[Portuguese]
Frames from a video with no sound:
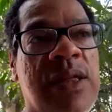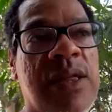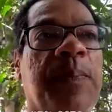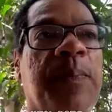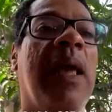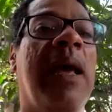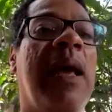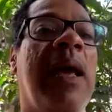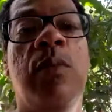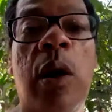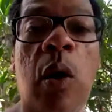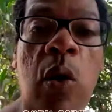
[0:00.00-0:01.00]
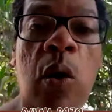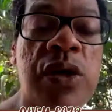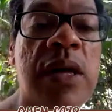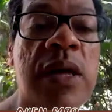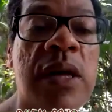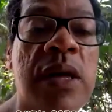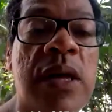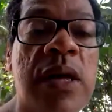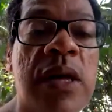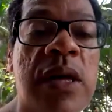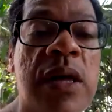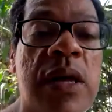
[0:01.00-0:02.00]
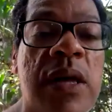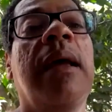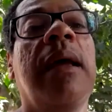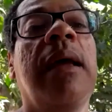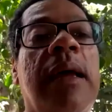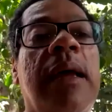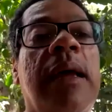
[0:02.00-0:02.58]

Ela tinha uma loja e